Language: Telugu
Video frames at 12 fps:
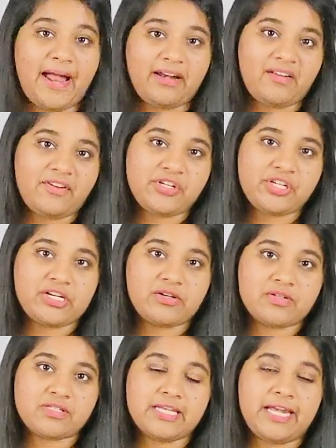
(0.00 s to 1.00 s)
బ్యాటరీ
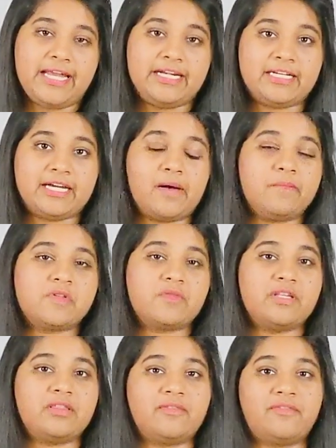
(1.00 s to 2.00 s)
విషయానికి వస్తే ఇట్ కమ్స్
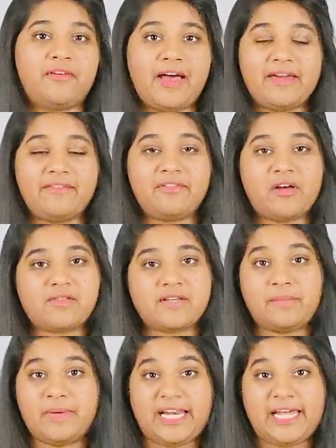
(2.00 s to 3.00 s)
విత్ ఫైవ్
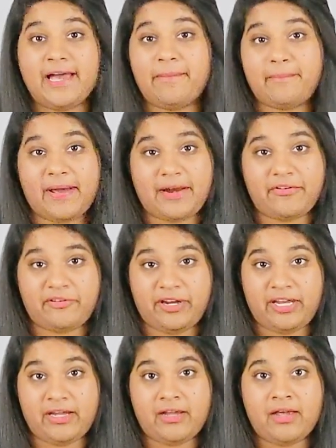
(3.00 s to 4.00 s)
థౌసండ్ మిలియామ్
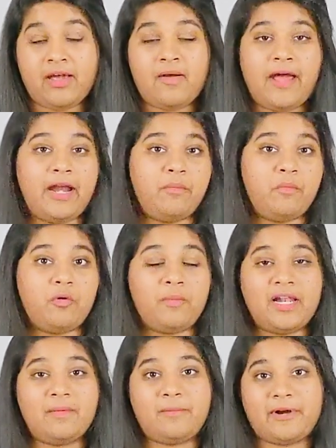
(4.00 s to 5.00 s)
బ్యాటరీ అండ్
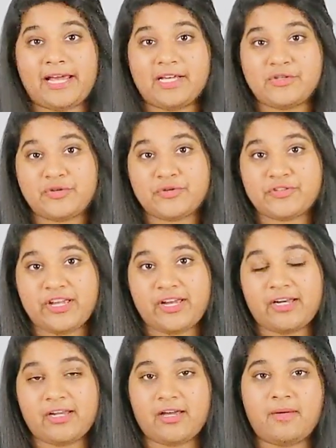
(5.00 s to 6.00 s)
మొబైల్ ప్రైస్ చూస్తే
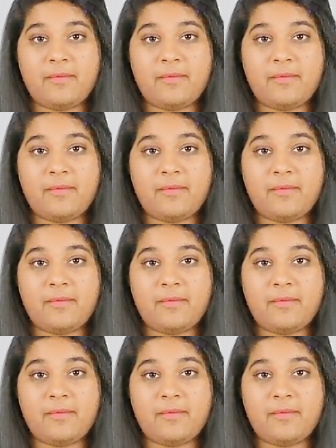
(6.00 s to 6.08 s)
కనుక